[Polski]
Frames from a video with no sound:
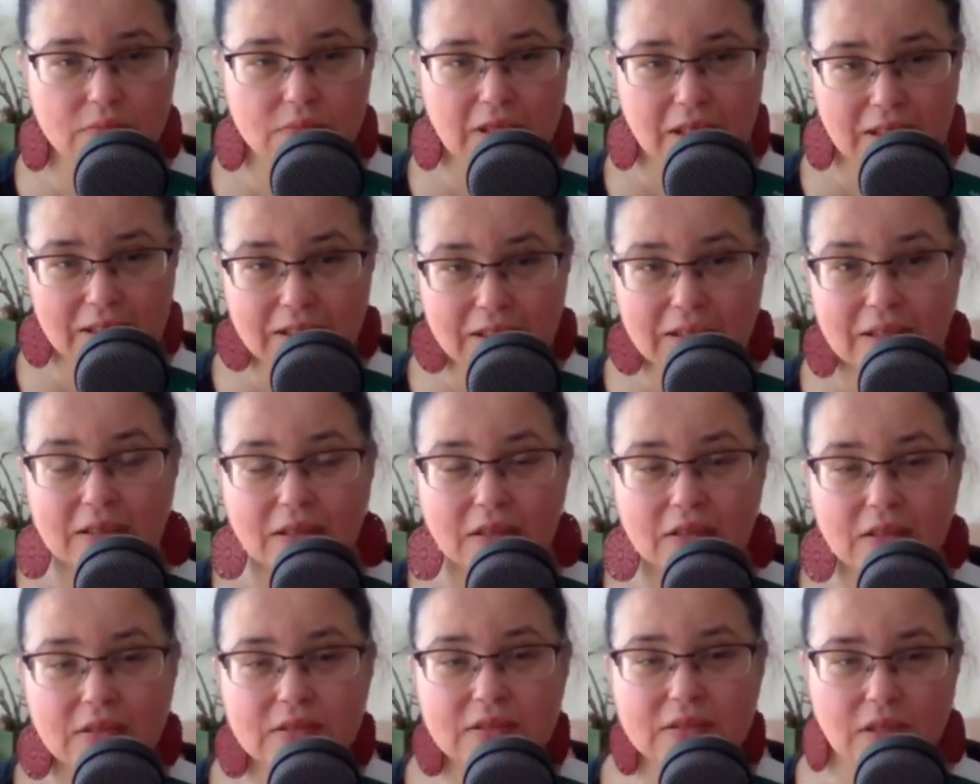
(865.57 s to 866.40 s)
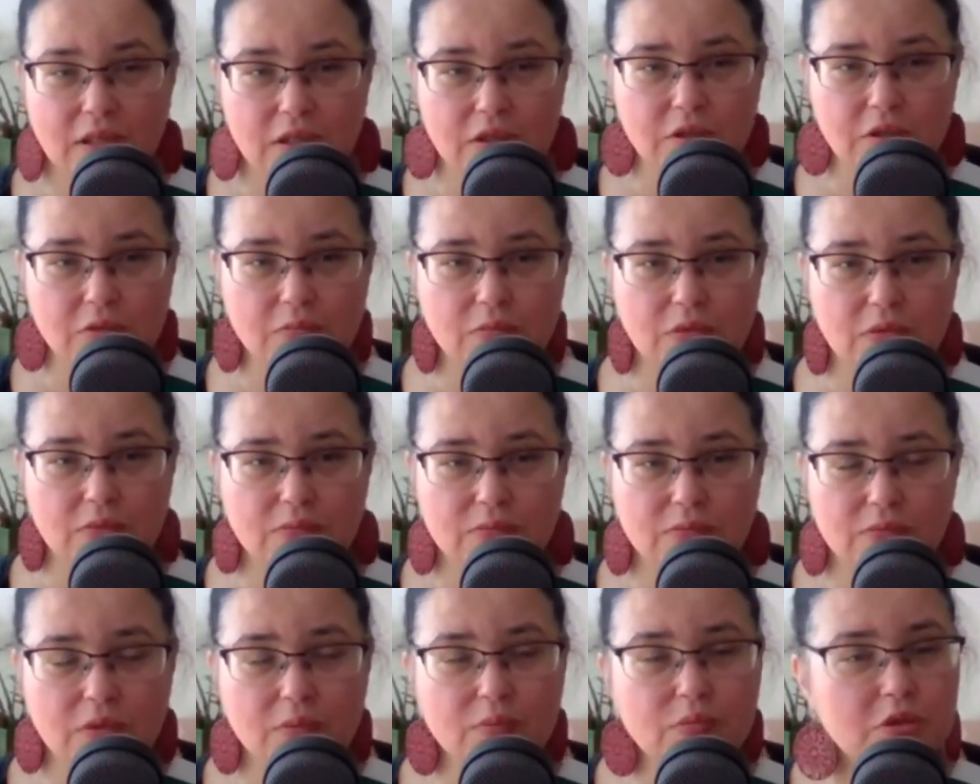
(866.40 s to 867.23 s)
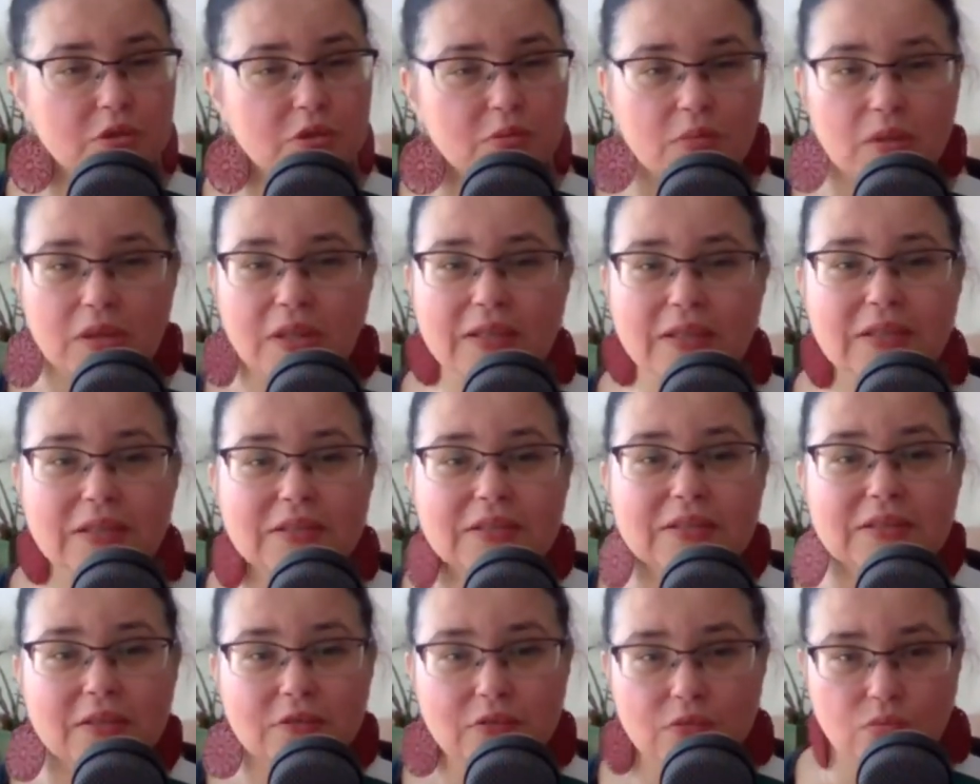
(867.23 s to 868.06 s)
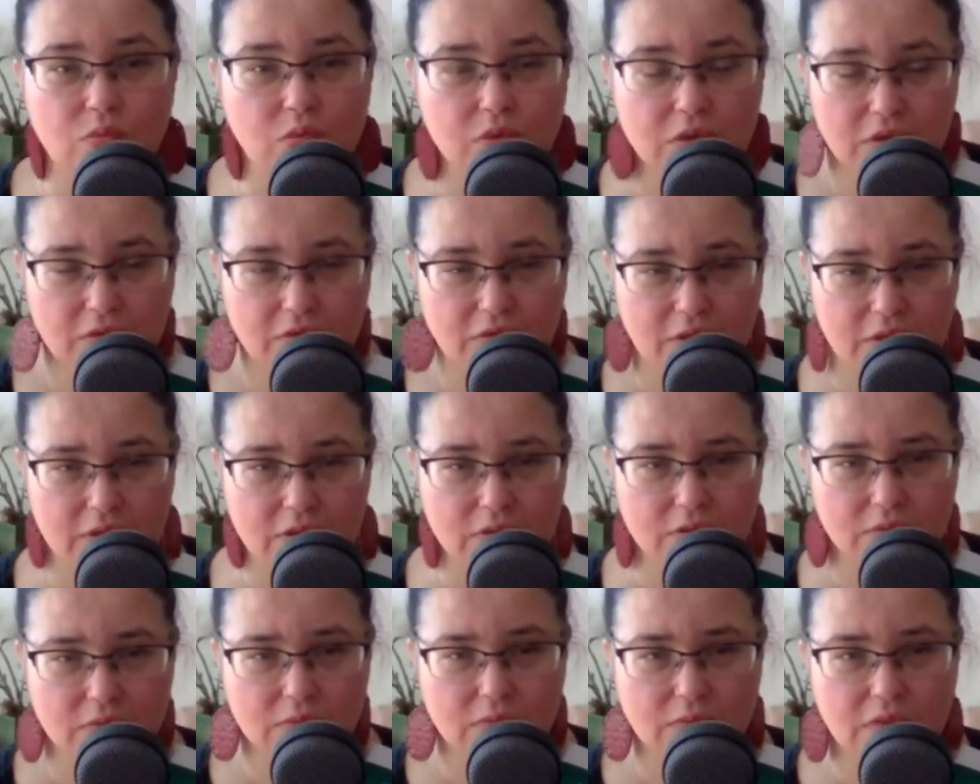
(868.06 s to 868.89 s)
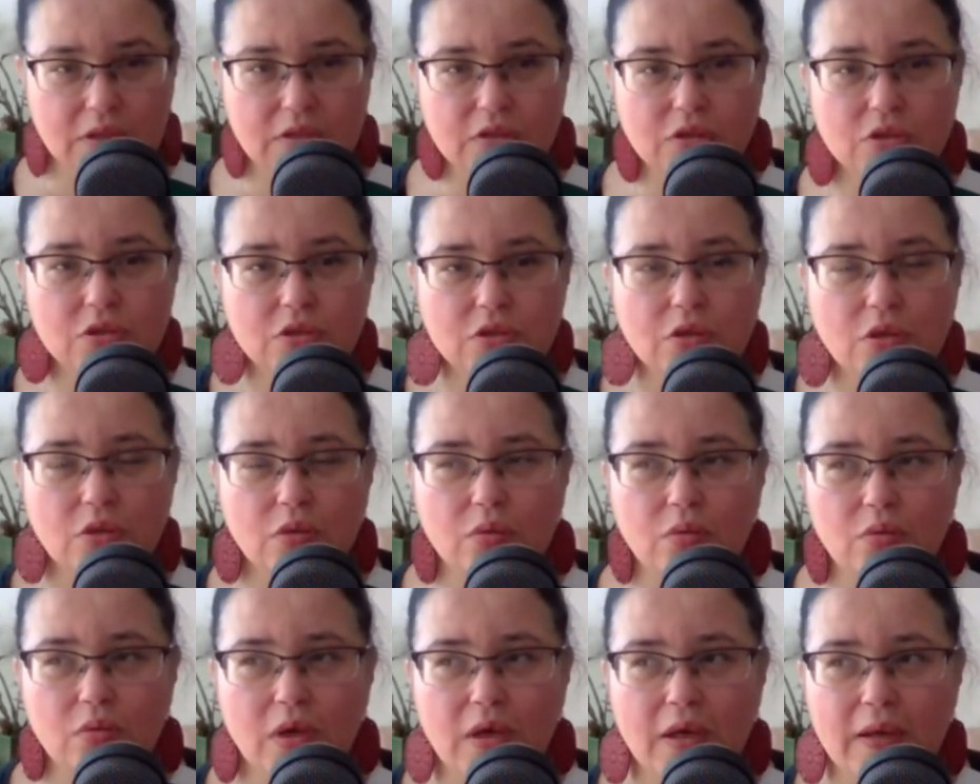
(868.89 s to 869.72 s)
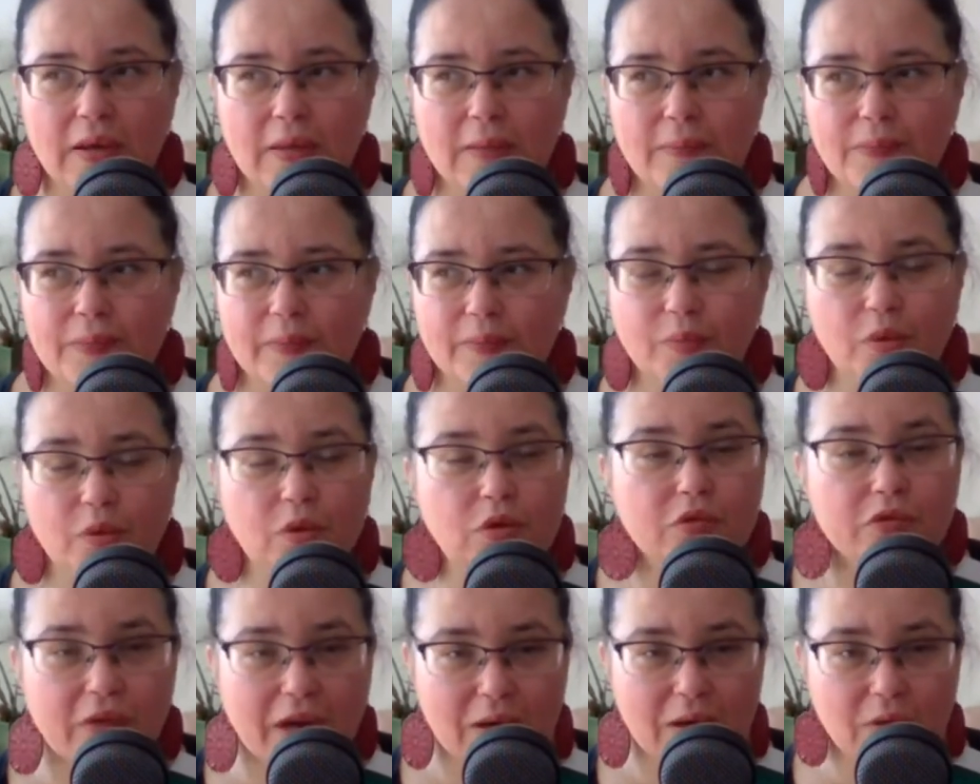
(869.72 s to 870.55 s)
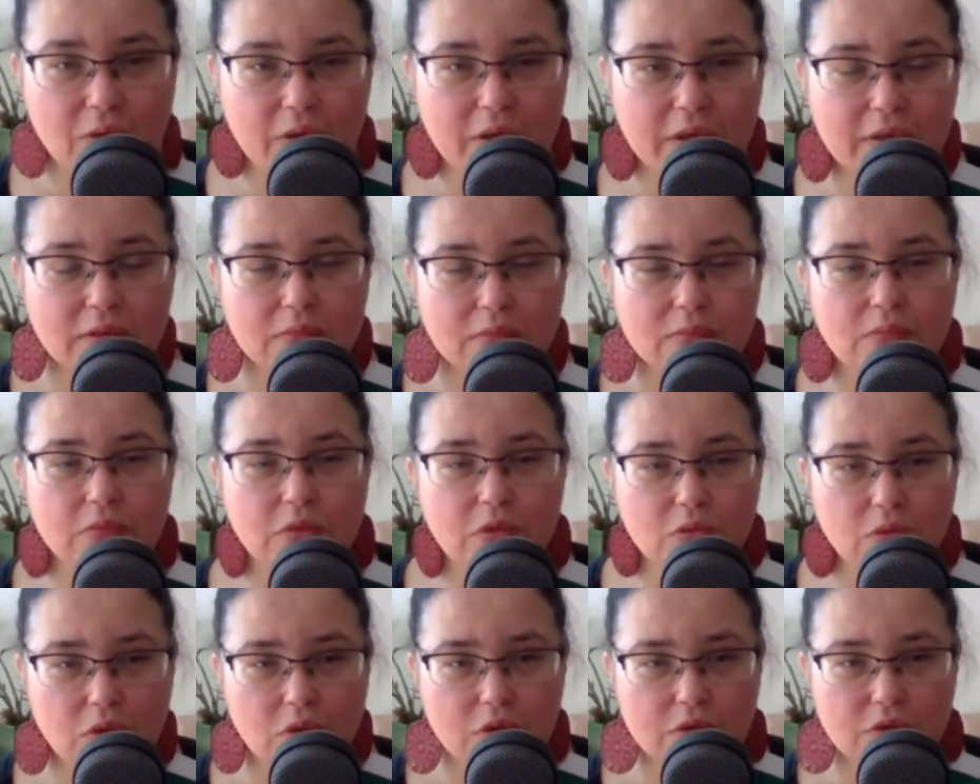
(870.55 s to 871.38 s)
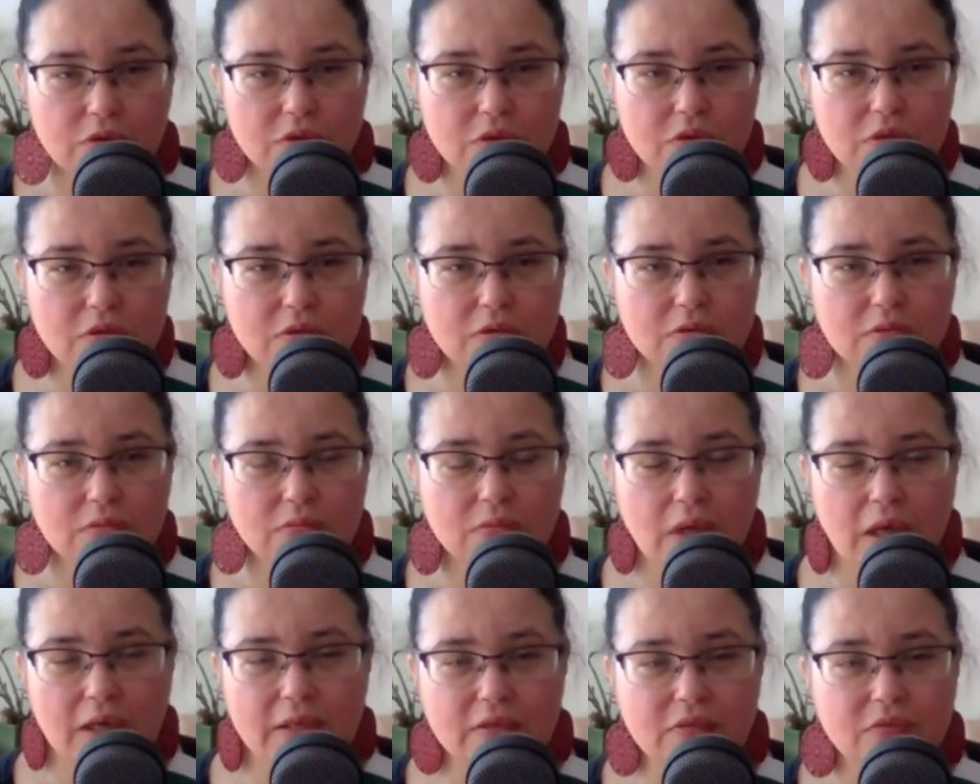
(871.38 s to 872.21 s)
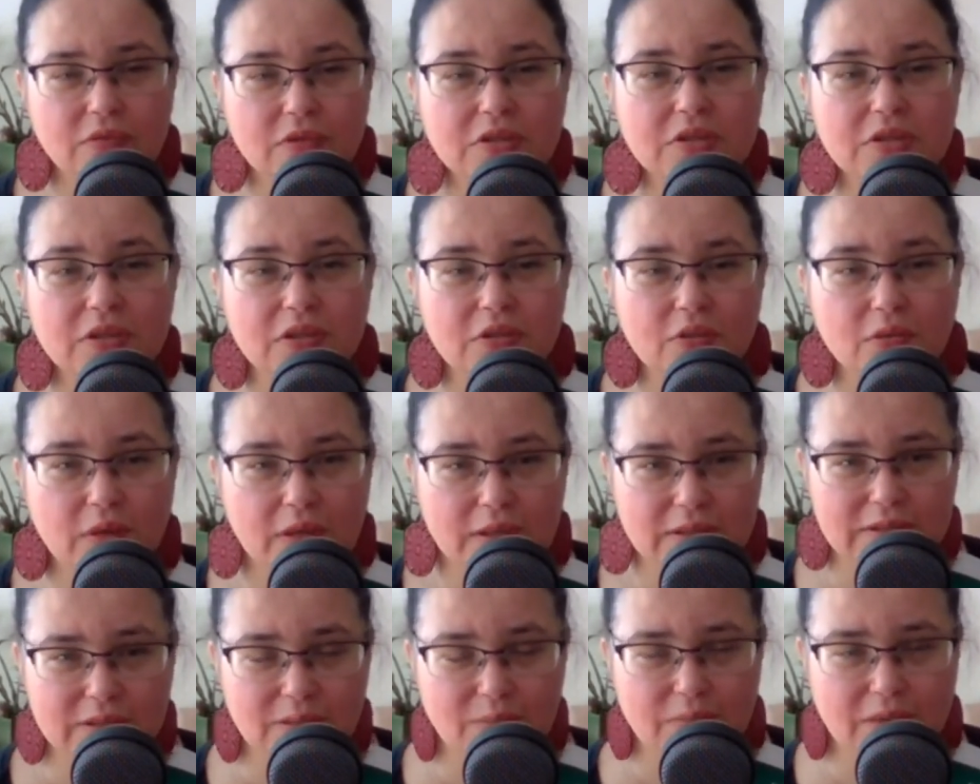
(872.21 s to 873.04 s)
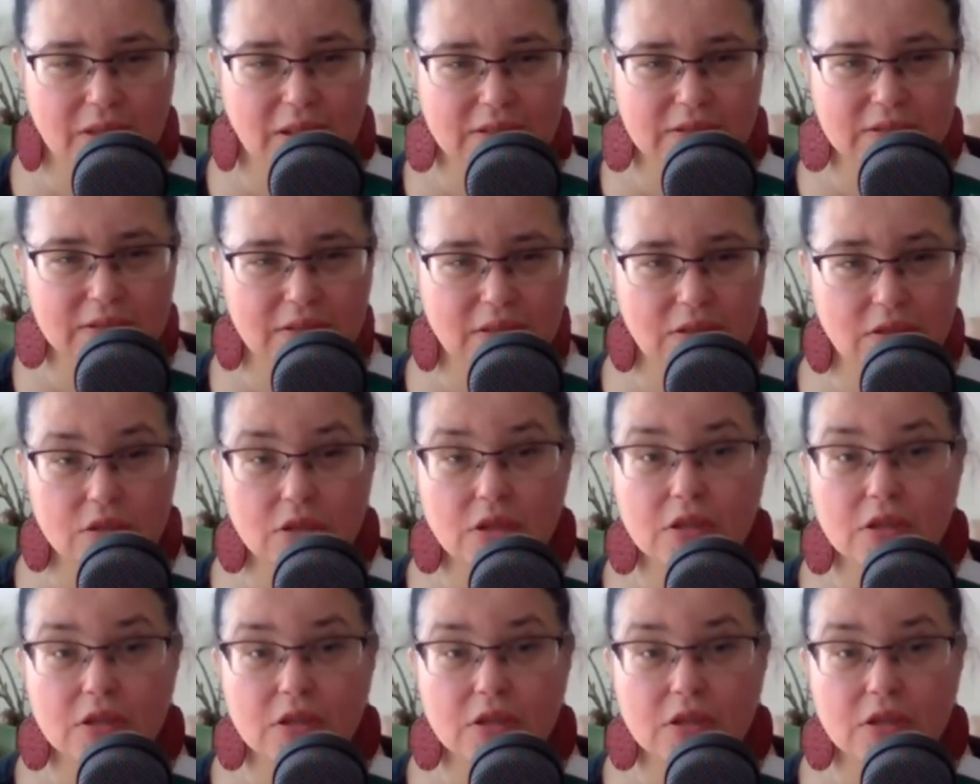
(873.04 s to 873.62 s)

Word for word: takie jakie jesteśmy. Nie musimy na nic zasługiwać, na niczyją pochwałę, miłość, ani właśnie tą akceptację.